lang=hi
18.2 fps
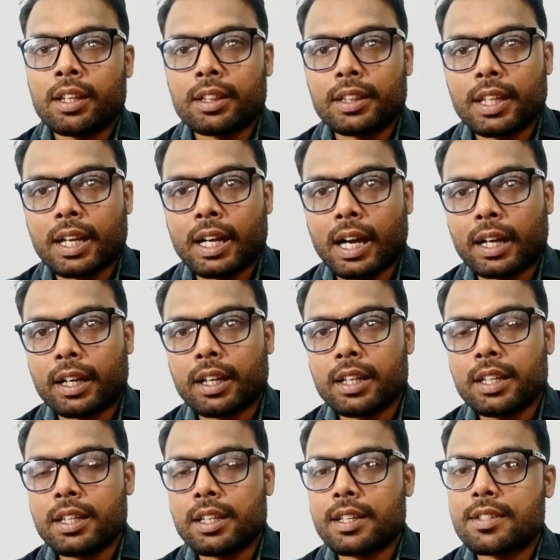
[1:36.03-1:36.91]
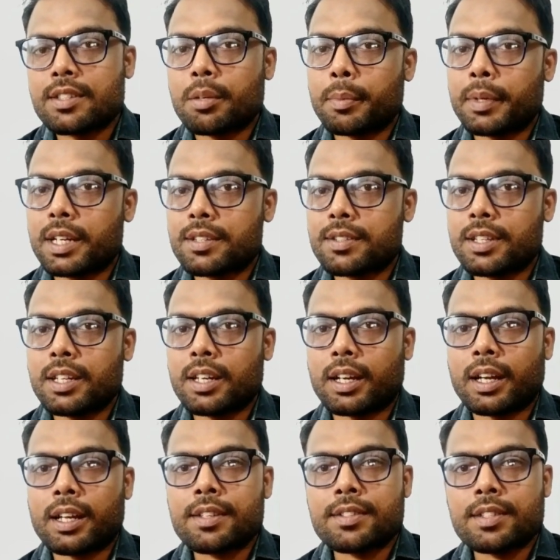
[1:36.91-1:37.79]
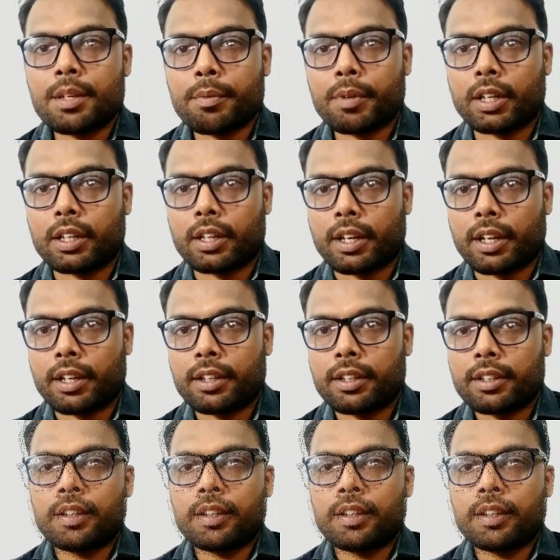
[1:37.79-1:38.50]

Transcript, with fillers: दिखाकर ही किसी मेडिसिन का सेवन करें